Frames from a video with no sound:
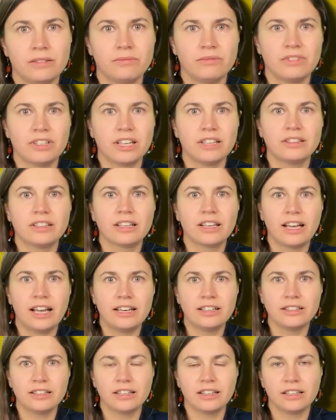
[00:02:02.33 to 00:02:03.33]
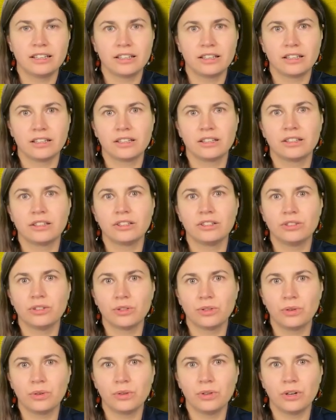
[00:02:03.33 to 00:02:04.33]
radykalnie
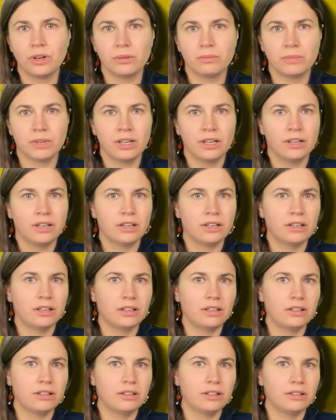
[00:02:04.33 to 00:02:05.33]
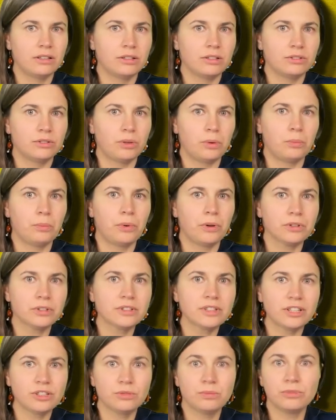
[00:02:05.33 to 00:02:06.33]
krytykują e, tą
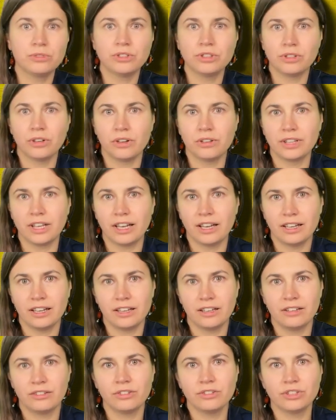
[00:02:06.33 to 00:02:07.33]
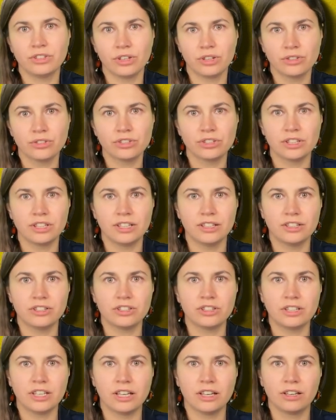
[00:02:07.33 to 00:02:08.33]
postać. Budzi ona wciąż
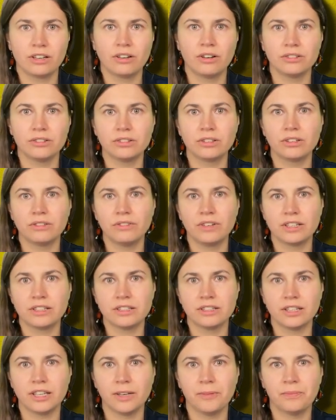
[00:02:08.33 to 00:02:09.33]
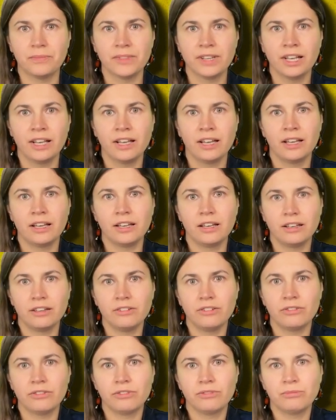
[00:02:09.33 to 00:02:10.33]
liczne kontrowersje.
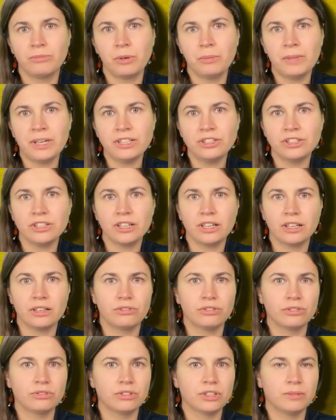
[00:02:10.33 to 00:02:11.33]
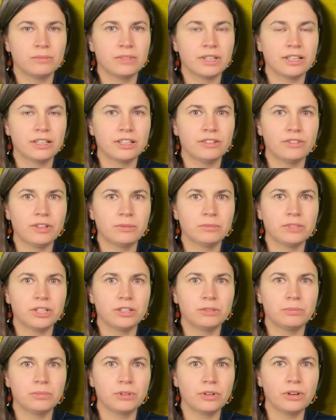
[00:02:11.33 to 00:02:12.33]
E, w momencie, w którym nagrywam
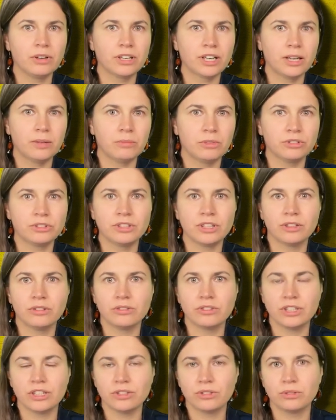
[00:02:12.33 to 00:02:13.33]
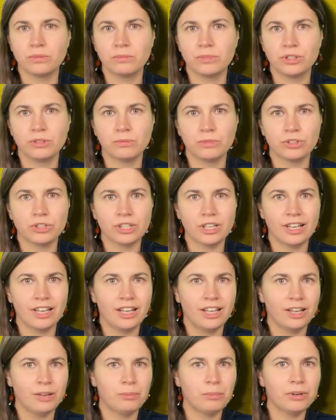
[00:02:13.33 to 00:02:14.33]
ten program, od tego czasu być może
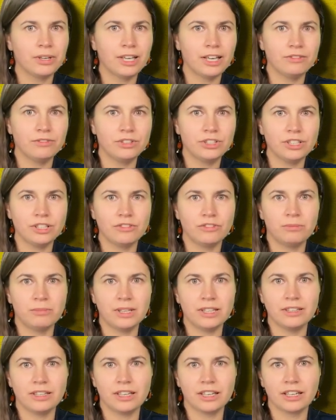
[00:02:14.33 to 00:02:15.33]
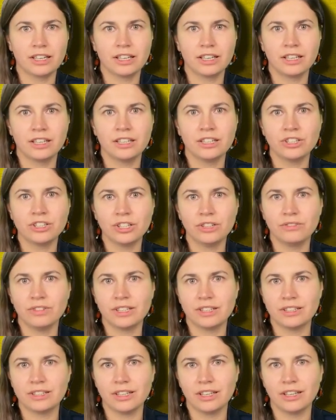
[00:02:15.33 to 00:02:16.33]
pojawi się w mediach jeszcze
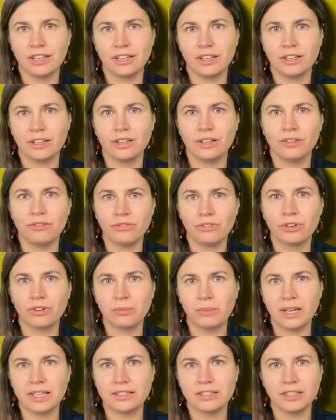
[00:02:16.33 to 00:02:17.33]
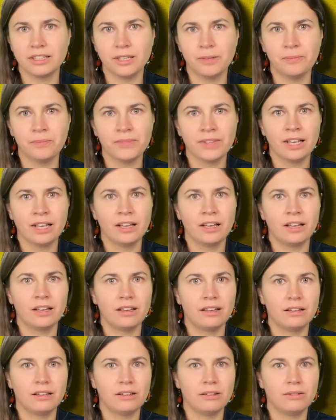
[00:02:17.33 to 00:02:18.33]
więcej informacji.
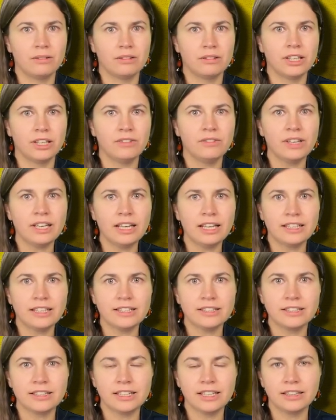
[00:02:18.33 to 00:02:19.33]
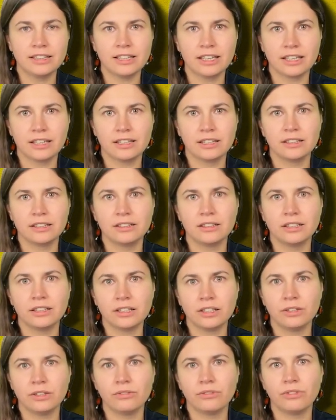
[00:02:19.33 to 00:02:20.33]
E, niewiele jest jednak
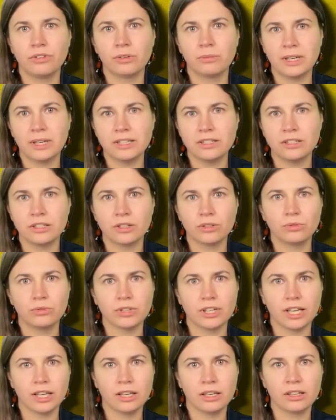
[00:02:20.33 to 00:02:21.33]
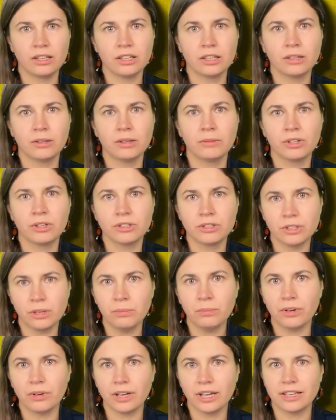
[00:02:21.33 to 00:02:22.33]
tych informacji, które chcą
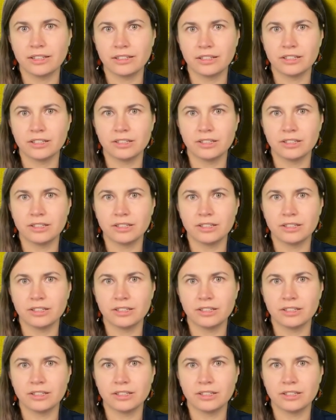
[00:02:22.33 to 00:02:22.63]
pokazać